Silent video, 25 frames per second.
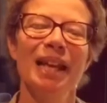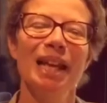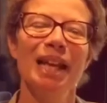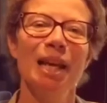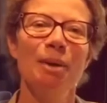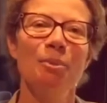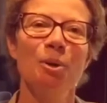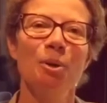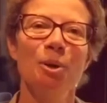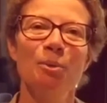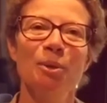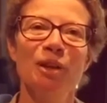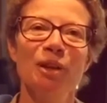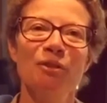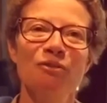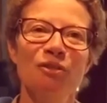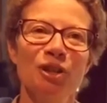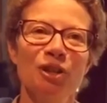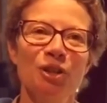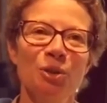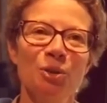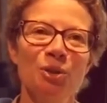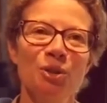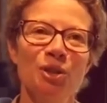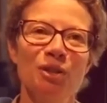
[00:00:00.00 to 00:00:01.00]
La première
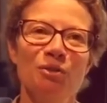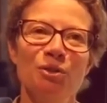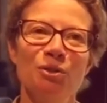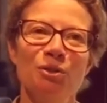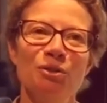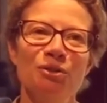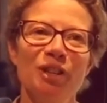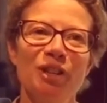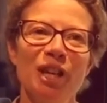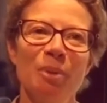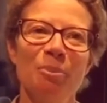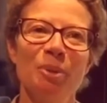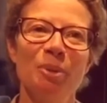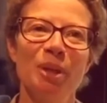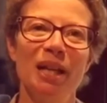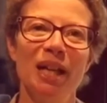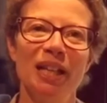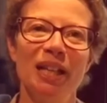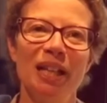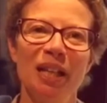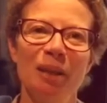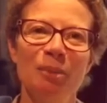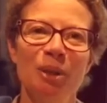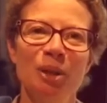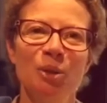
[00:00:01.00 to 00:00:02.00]
fois que nous avons fait appel
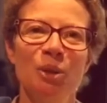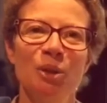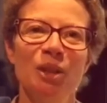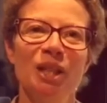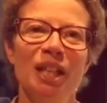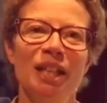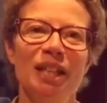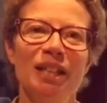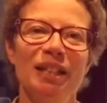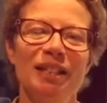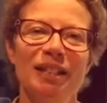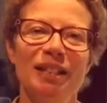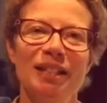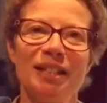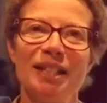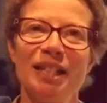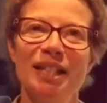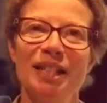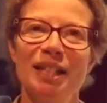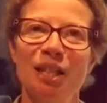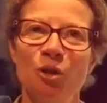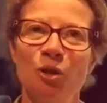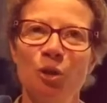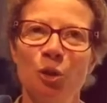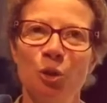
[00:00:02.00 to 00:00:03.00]
à Criminodette,
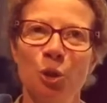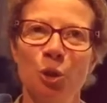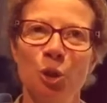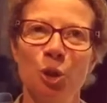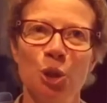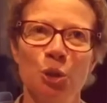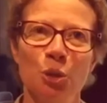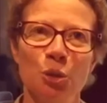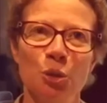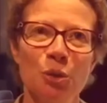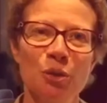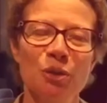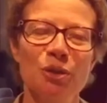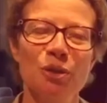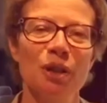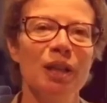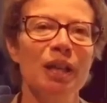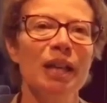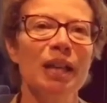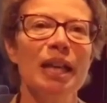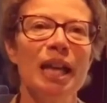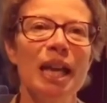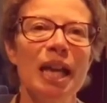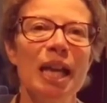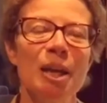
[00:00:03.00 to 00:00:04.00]
c'était dans l'urgence,
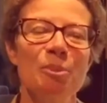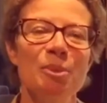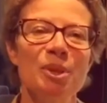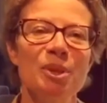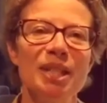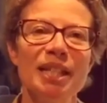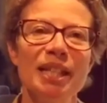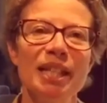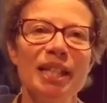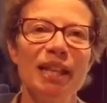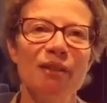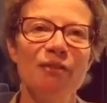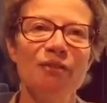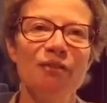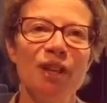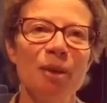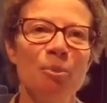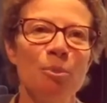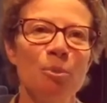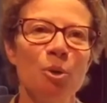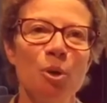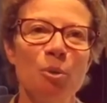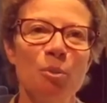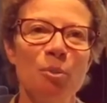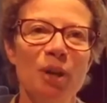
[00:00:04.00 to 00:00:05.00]
puisqu'il y avait
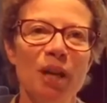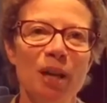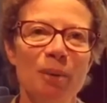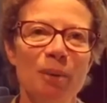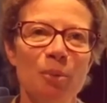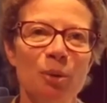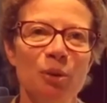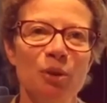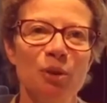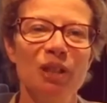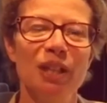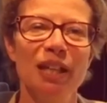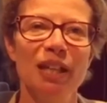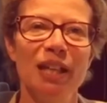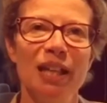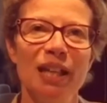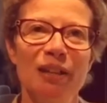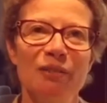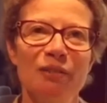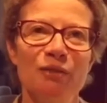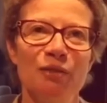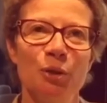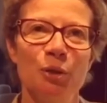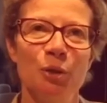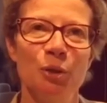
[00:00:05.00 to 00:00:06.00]
un problème entre
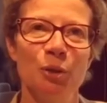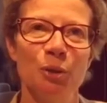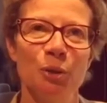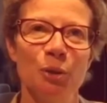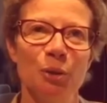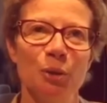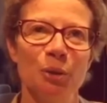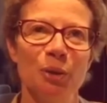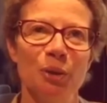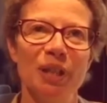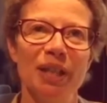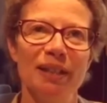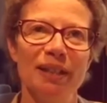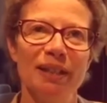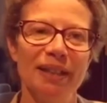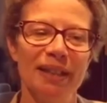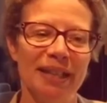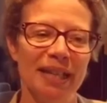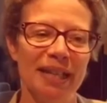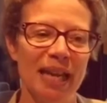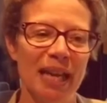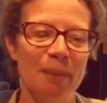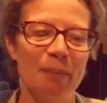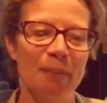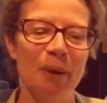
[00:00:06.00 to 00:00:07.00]
élèves de
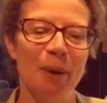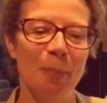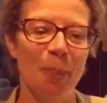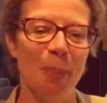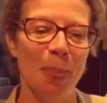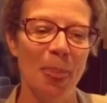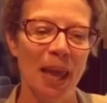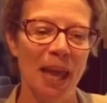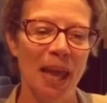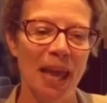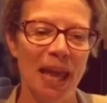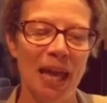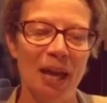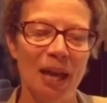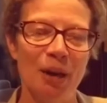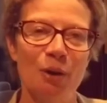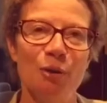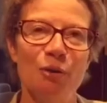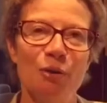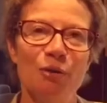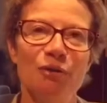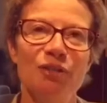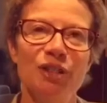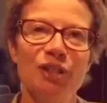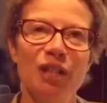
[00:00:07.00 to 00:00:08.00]
quatrième
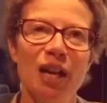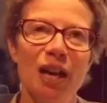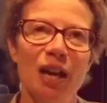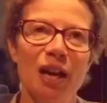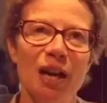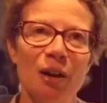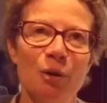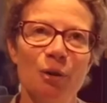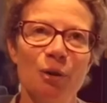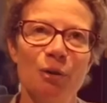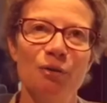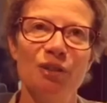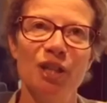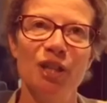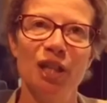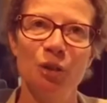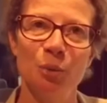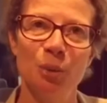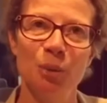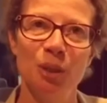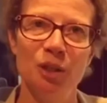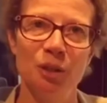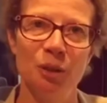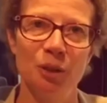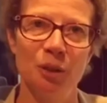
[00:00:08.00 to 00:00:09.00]
euh, euh, via
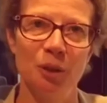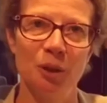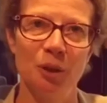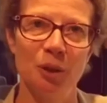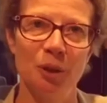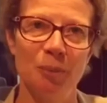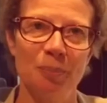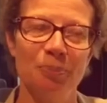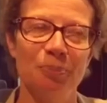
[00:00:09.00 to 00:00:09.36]
Twitter